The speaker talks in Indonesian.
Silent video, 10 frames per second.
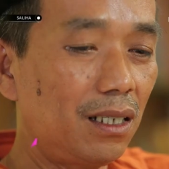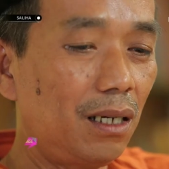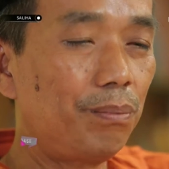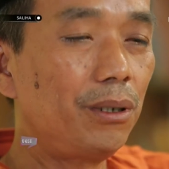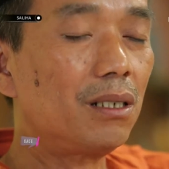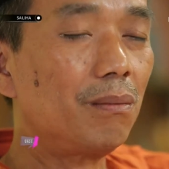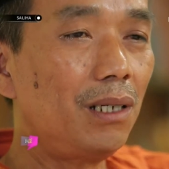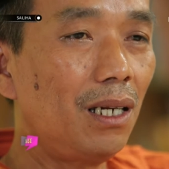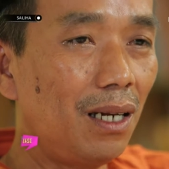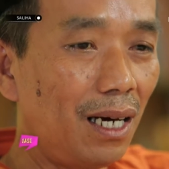saya
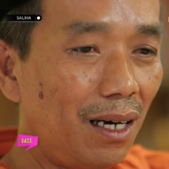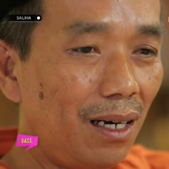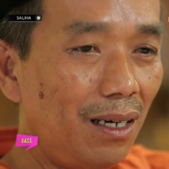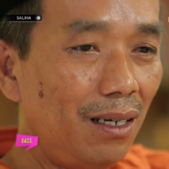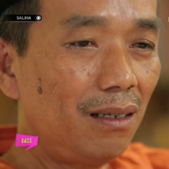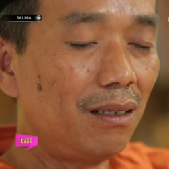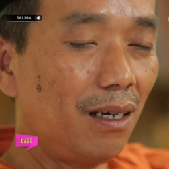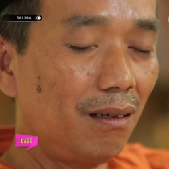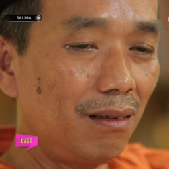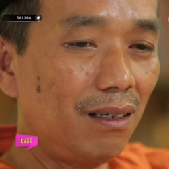Bismillah
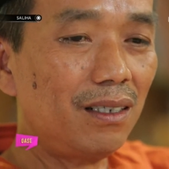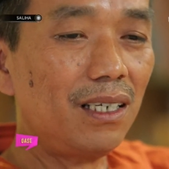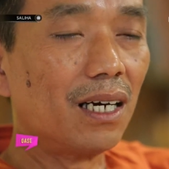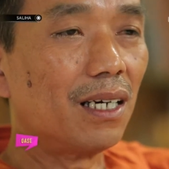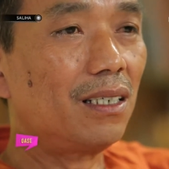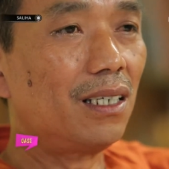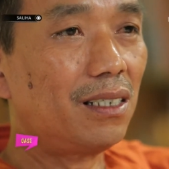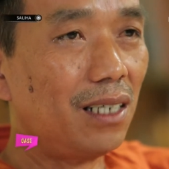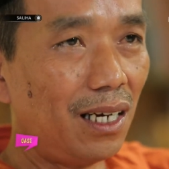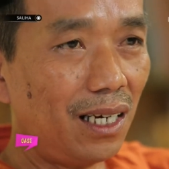ya Allah ini akan saya
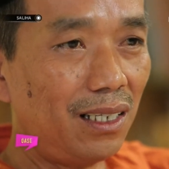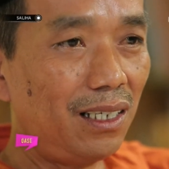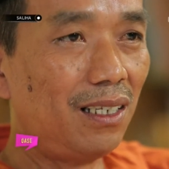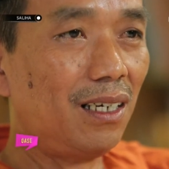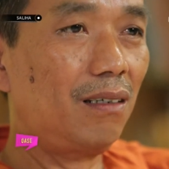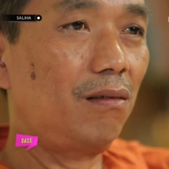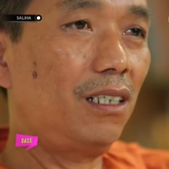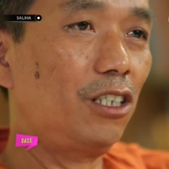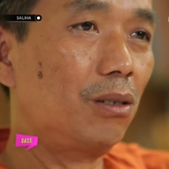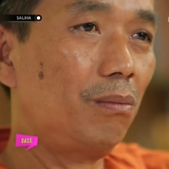jalanin anak
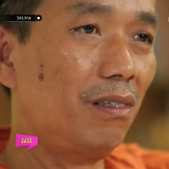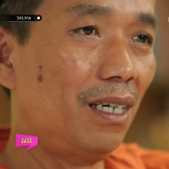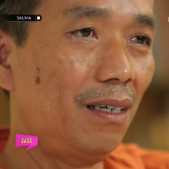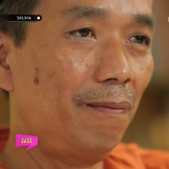ini semua